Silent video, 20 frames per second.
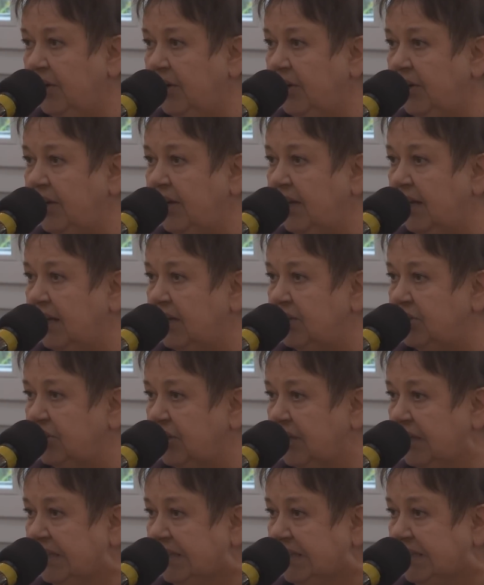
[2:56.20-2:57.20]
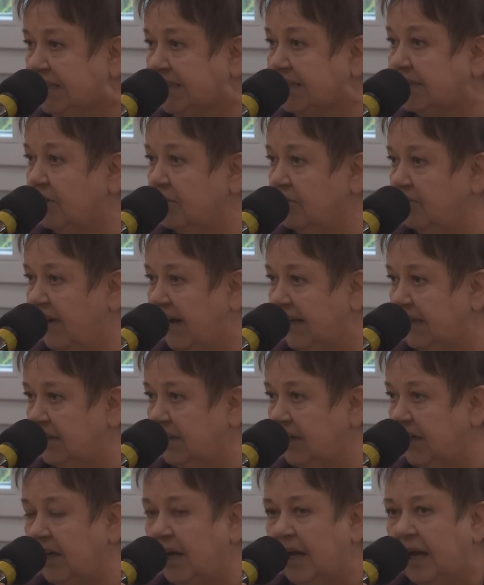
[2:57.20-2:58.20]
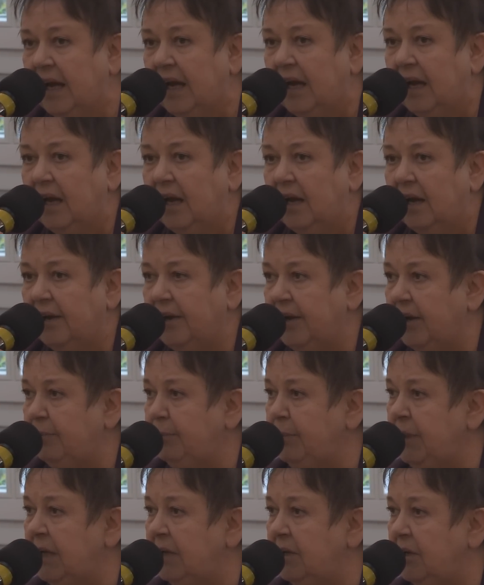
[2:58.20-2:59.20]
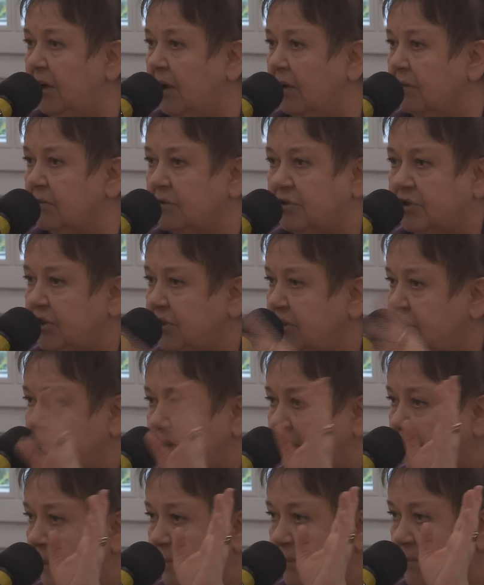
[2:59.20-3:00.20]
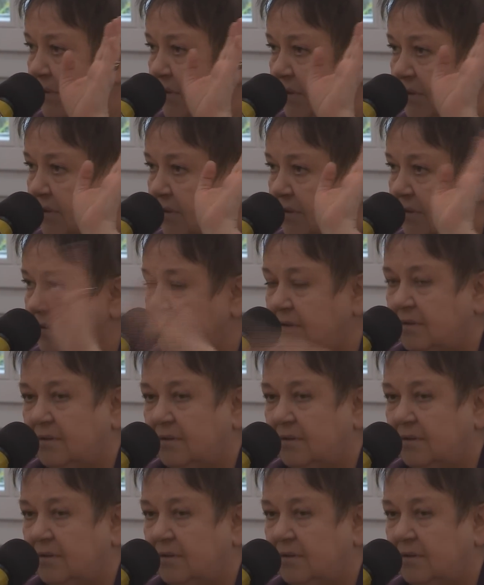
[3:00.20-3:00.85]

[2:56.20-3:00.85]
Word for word: i ile jeszcze rok walki. Y, milion tam z,